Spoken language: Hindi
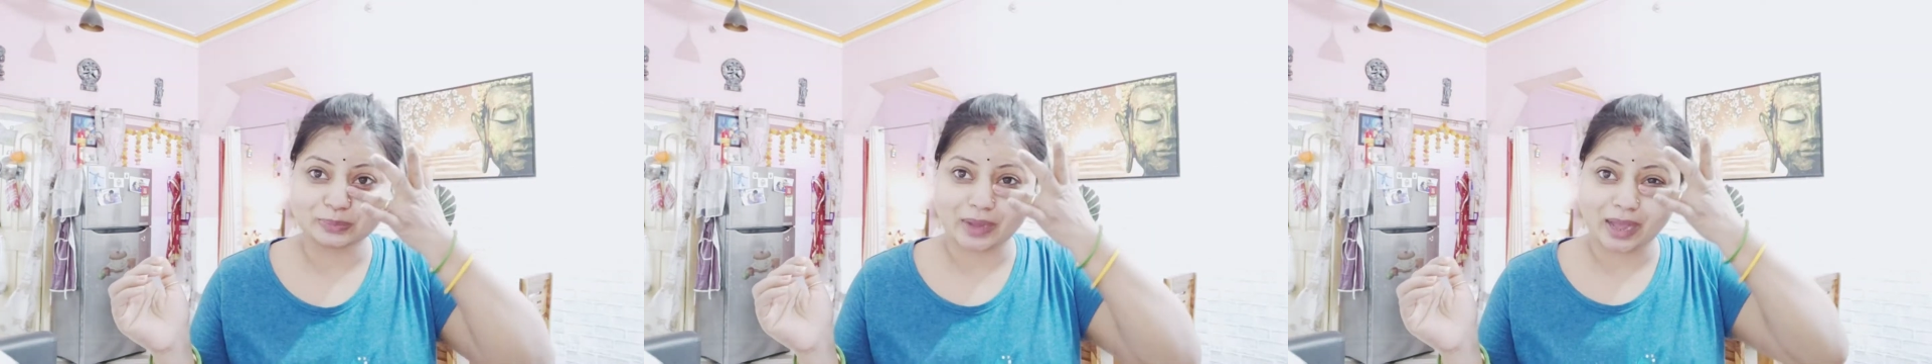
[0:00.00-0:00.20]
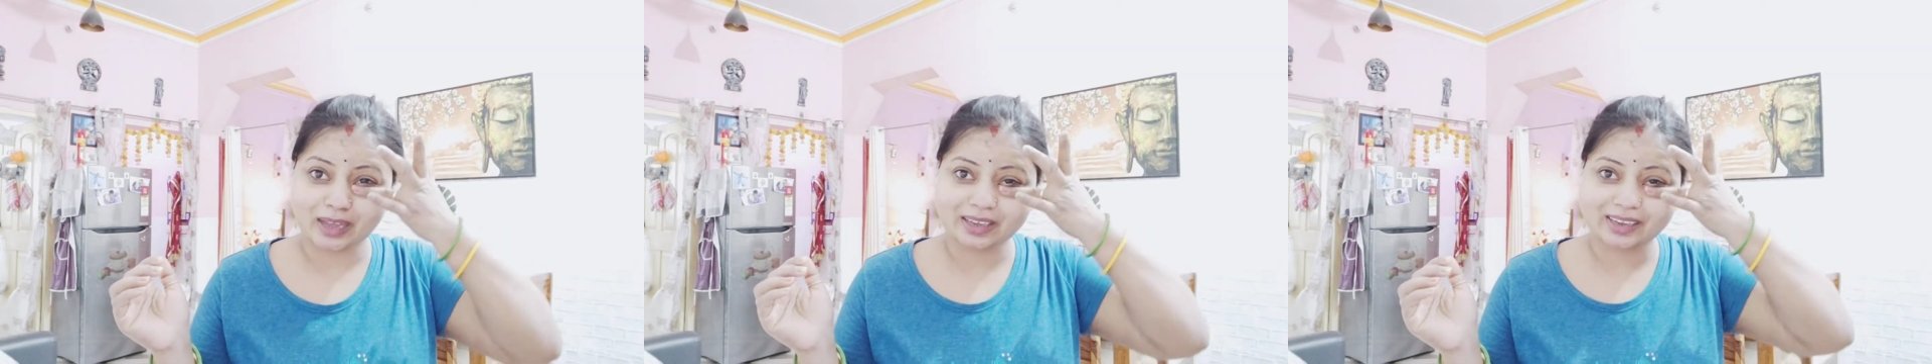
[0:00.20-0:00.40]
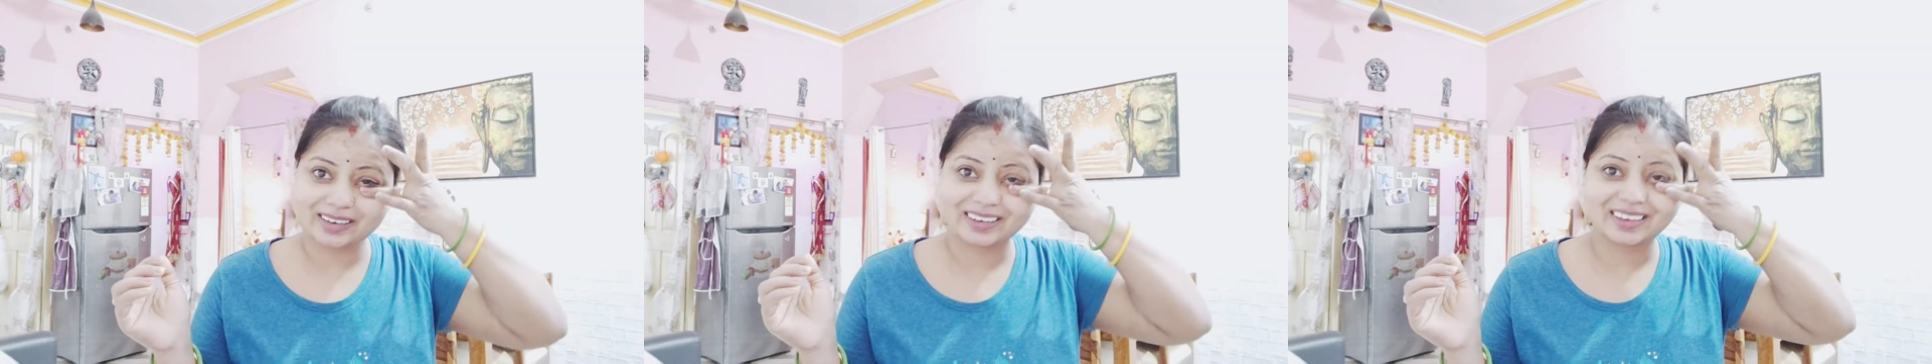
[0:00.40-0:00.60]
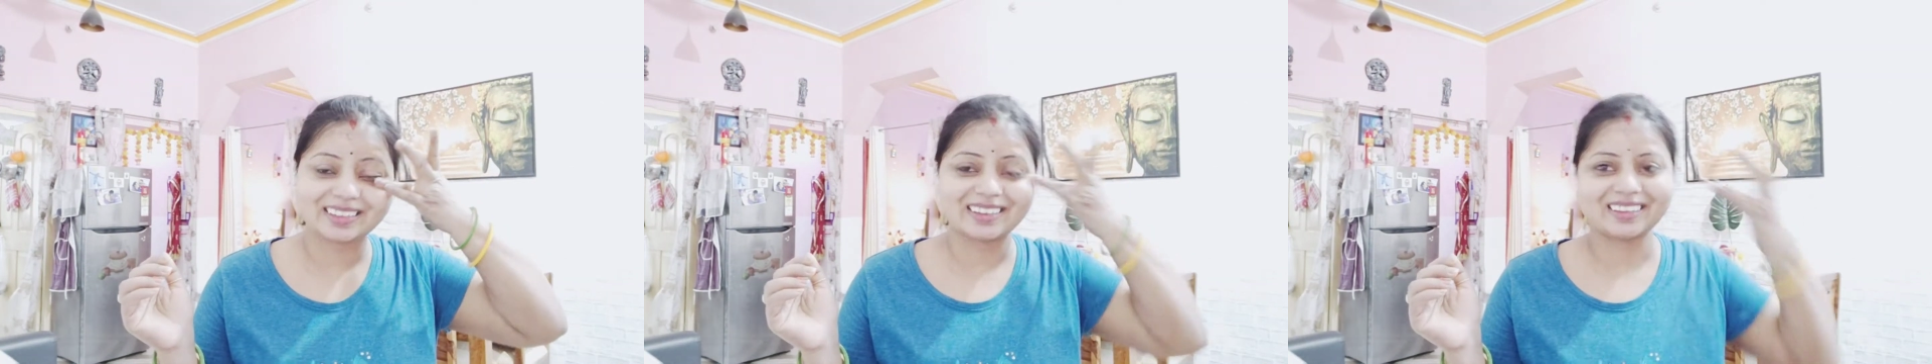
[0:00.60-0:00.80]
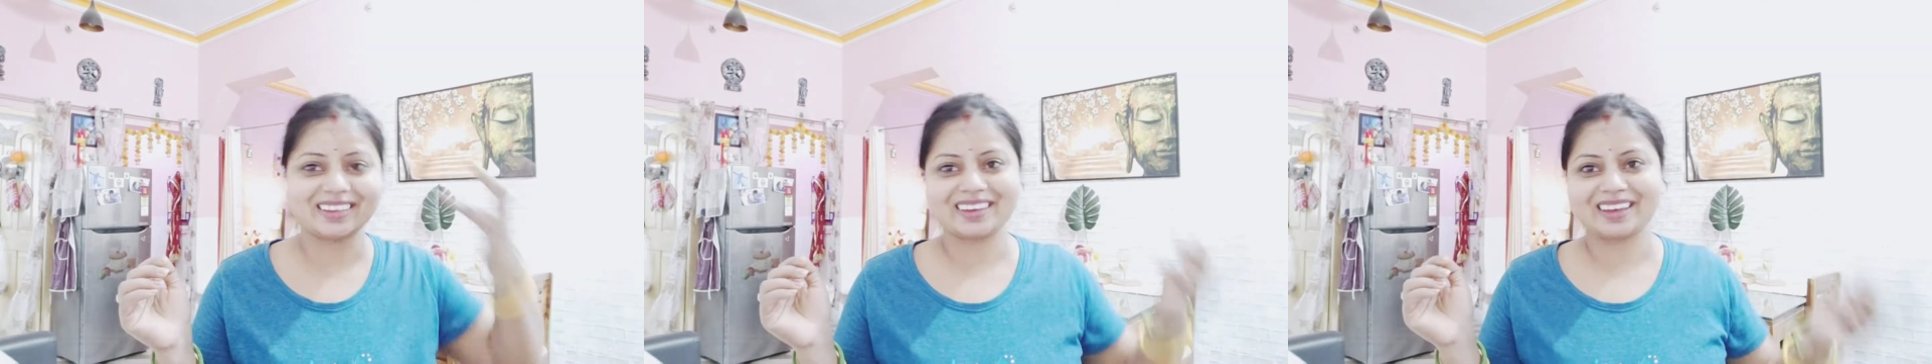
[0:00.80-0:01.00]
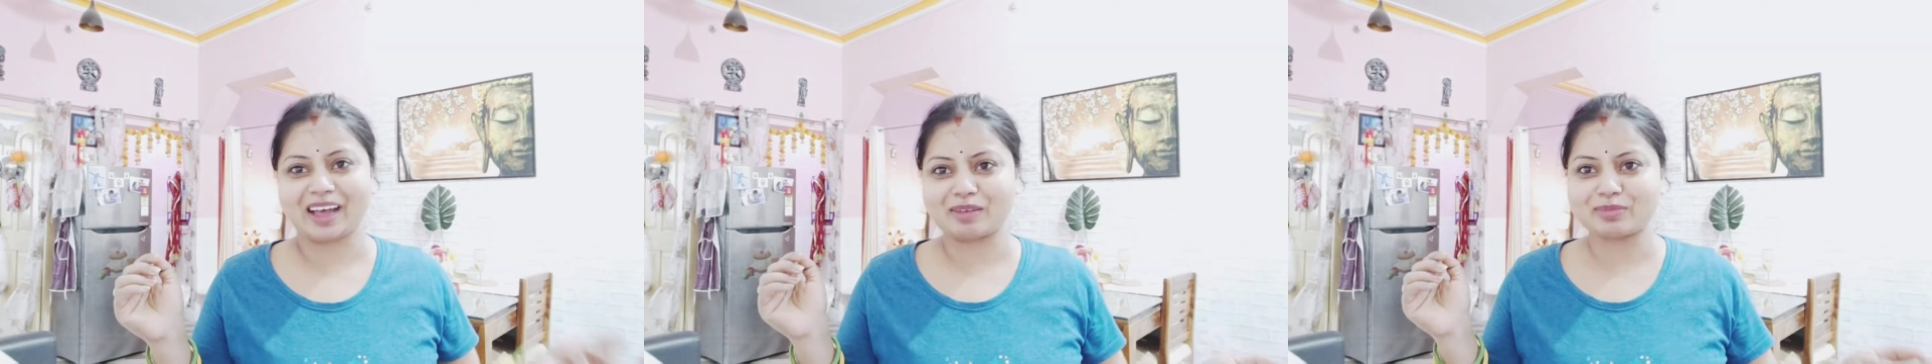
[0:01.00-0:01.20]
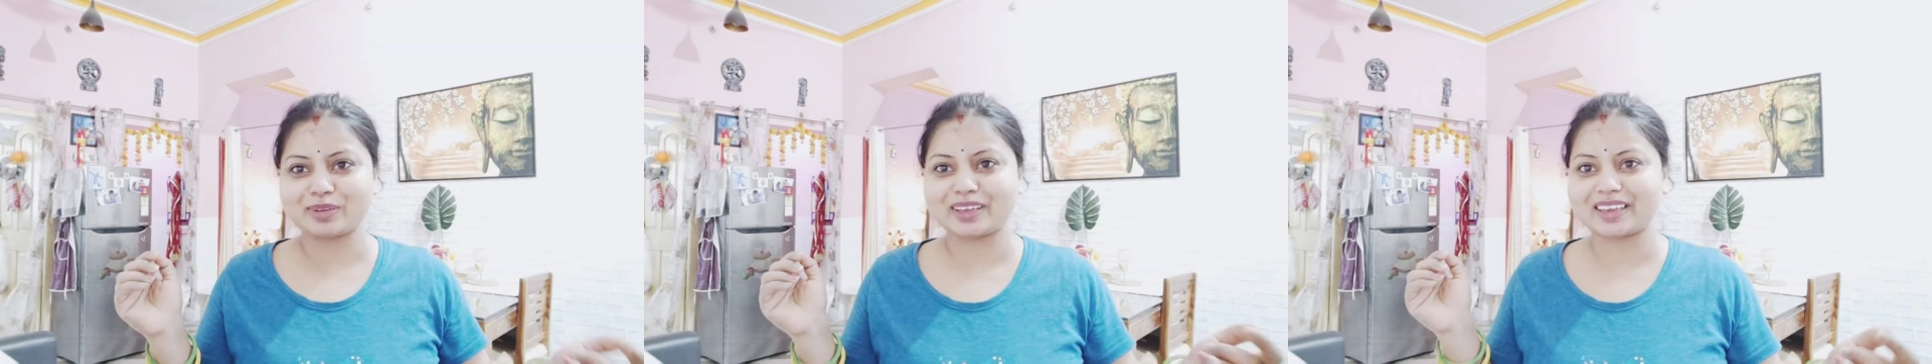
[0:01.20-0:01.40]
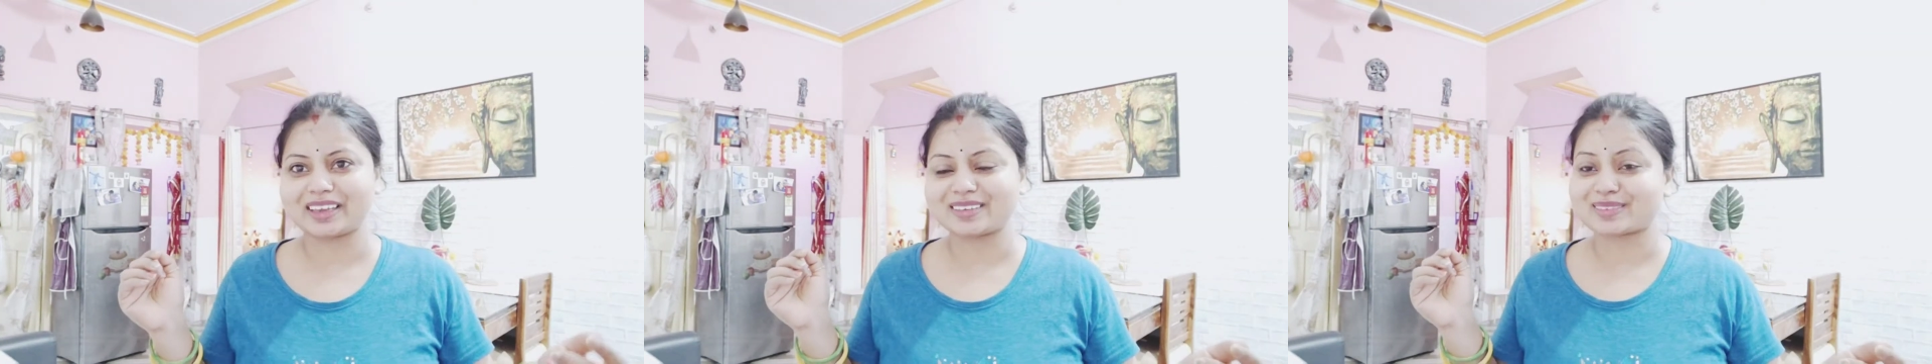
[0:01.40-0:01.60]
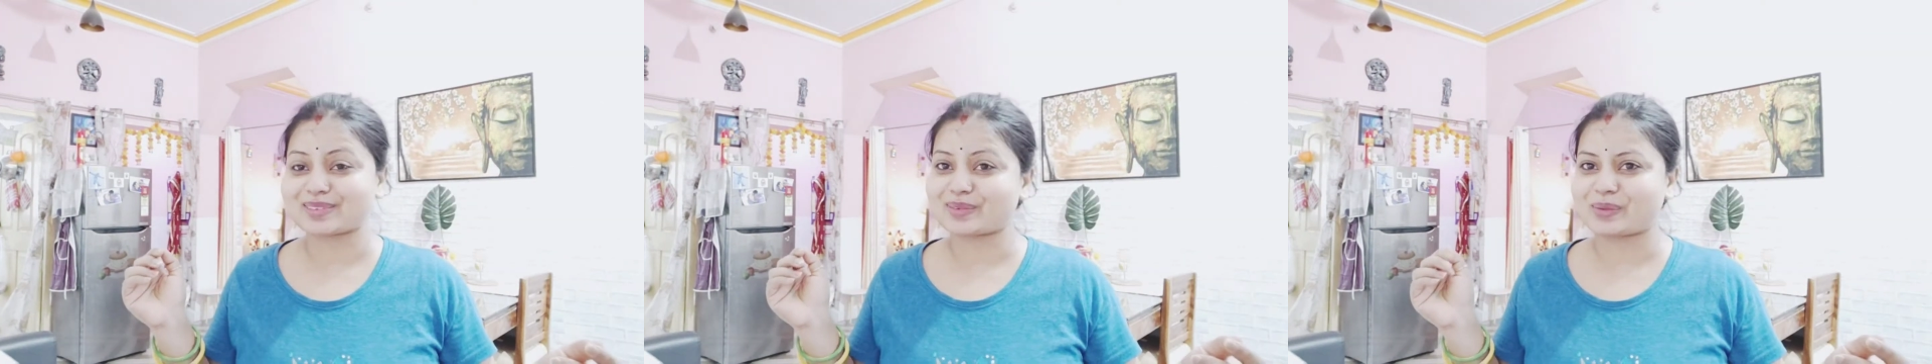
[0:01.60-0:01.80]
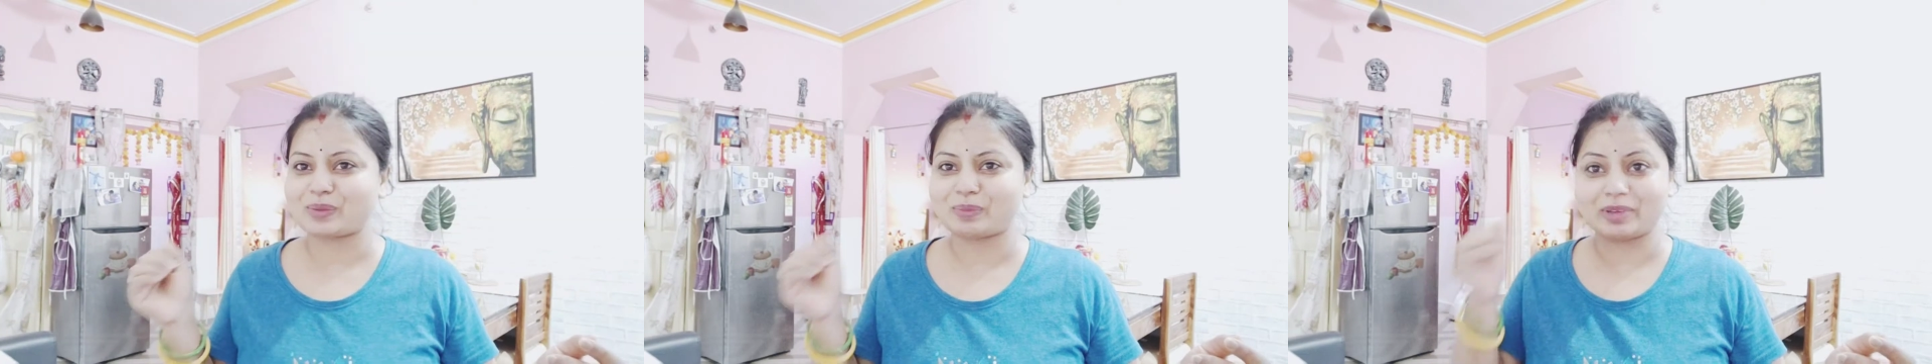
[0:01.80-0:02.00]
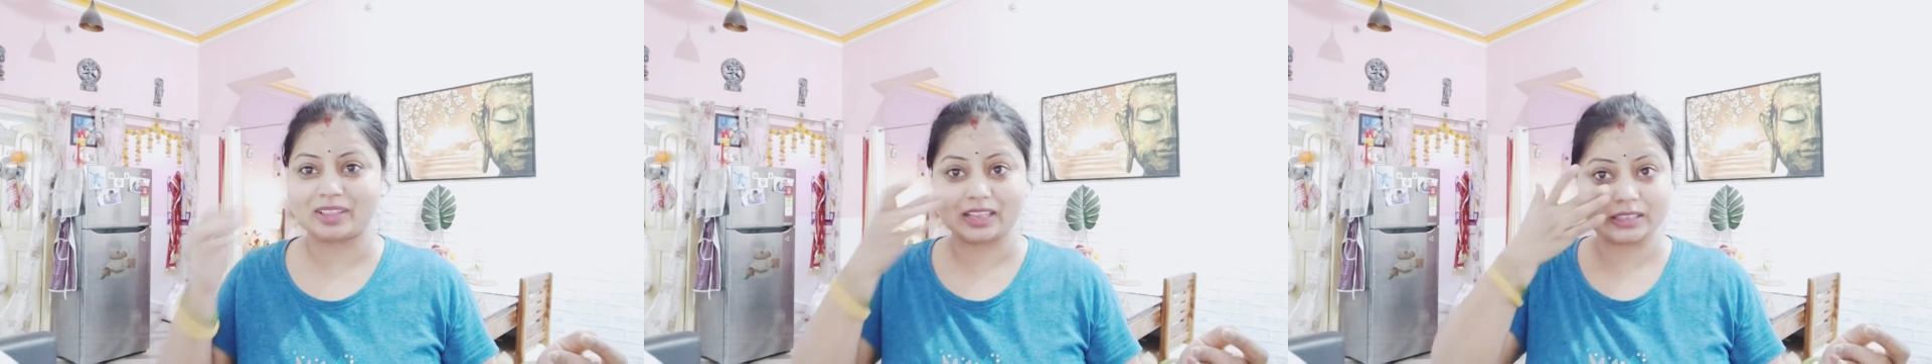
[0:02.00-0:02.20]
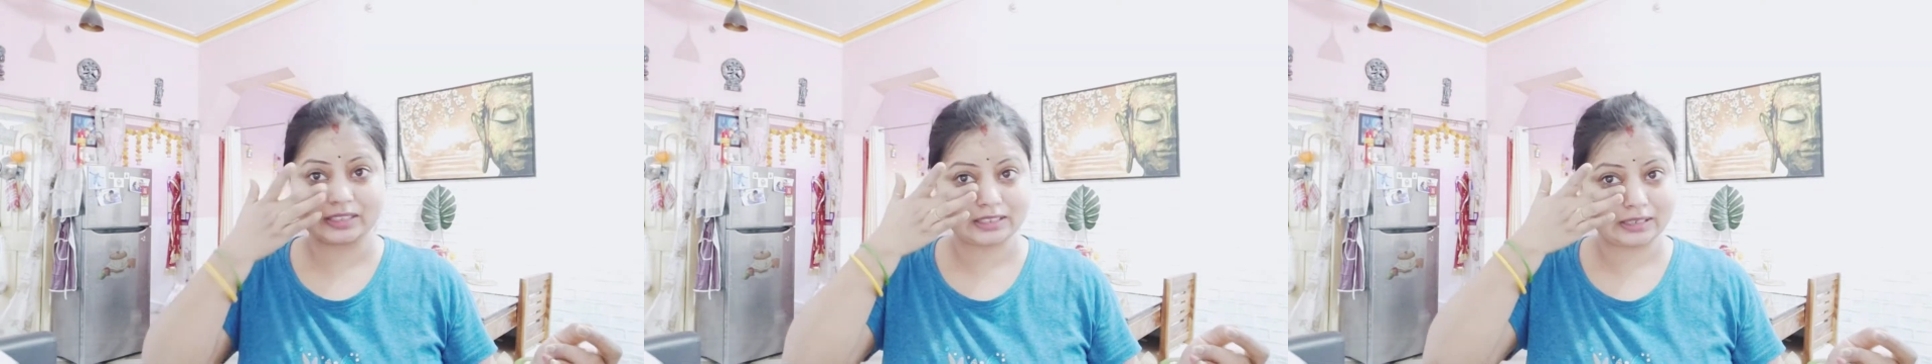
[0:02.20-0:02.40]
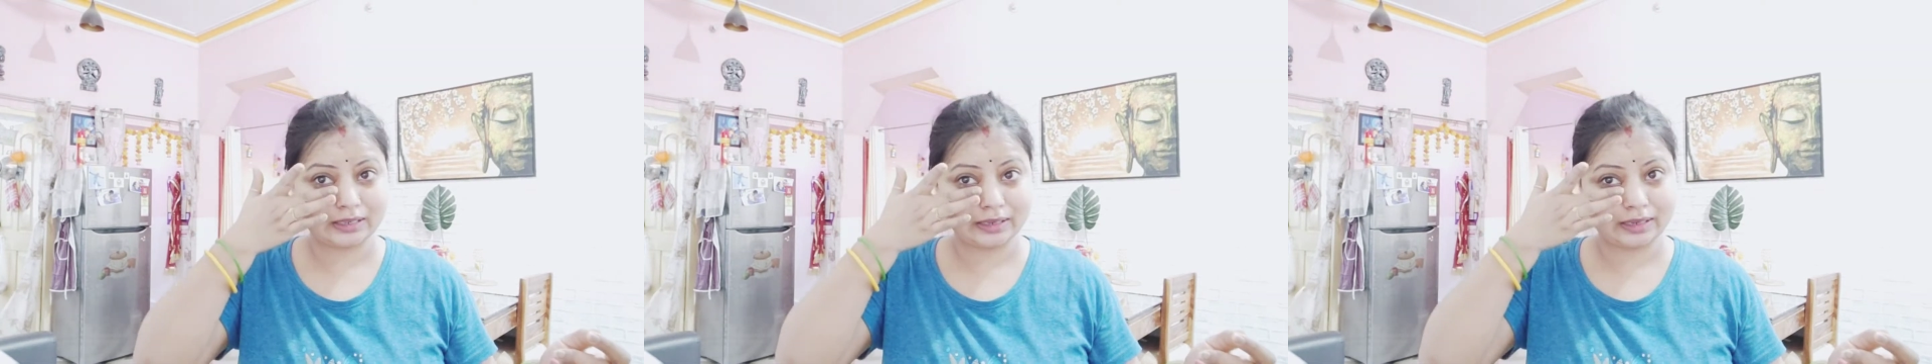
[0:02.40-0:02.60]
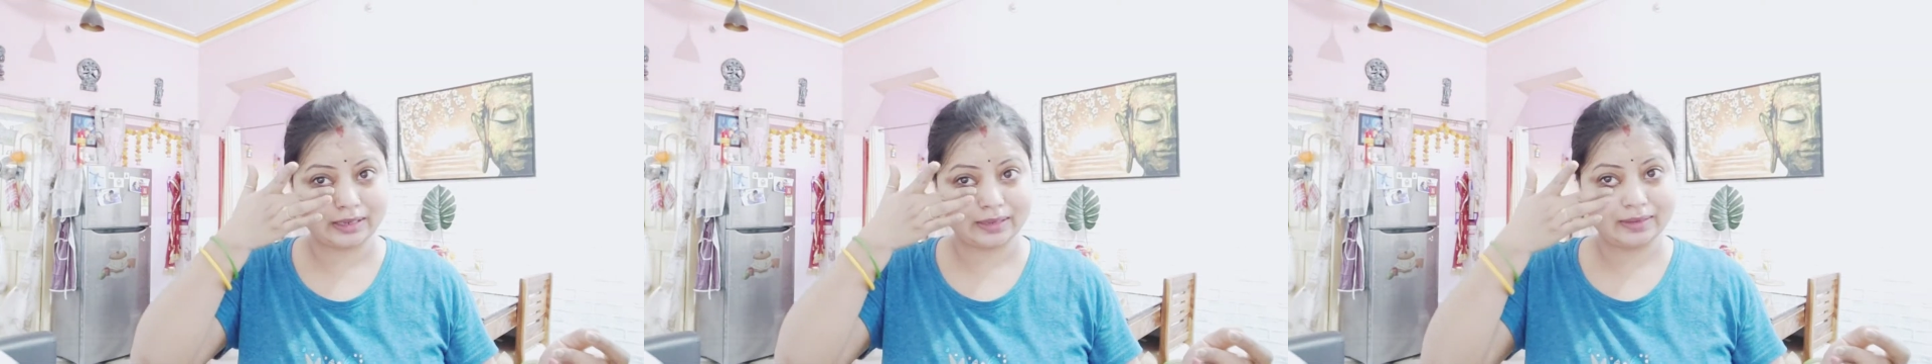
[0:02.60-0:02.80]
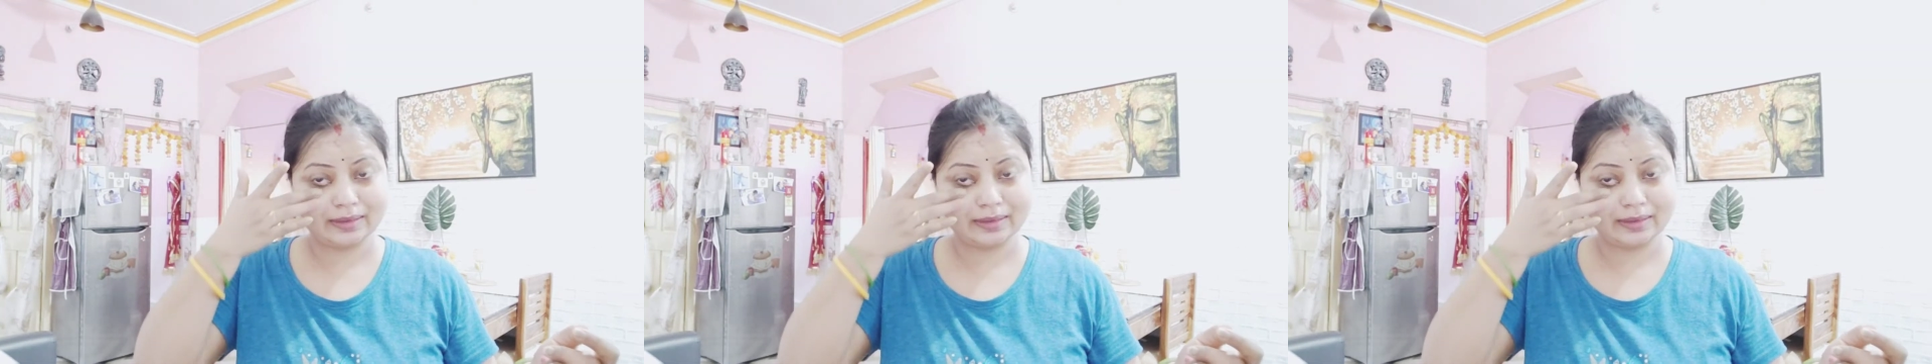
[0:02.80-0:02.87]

भाग के रखा था देखा आपने कैसे उनको पता चल गया